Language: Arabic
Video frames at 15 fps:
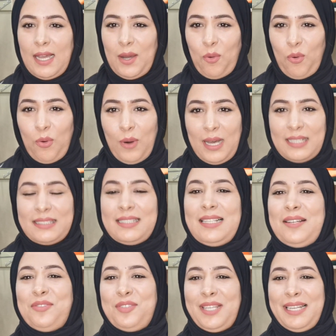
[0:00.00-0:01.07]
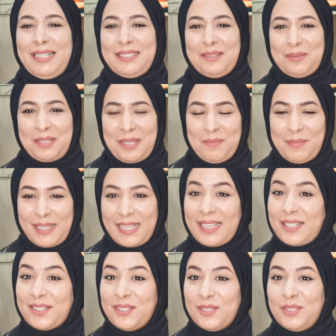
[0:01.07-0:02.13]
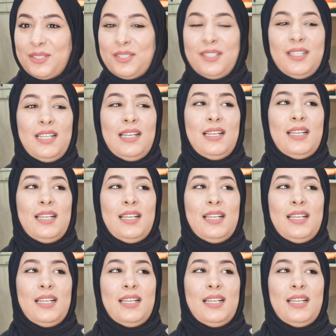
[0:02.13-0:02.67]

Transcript: واصله فيا العظم كما كيقولوا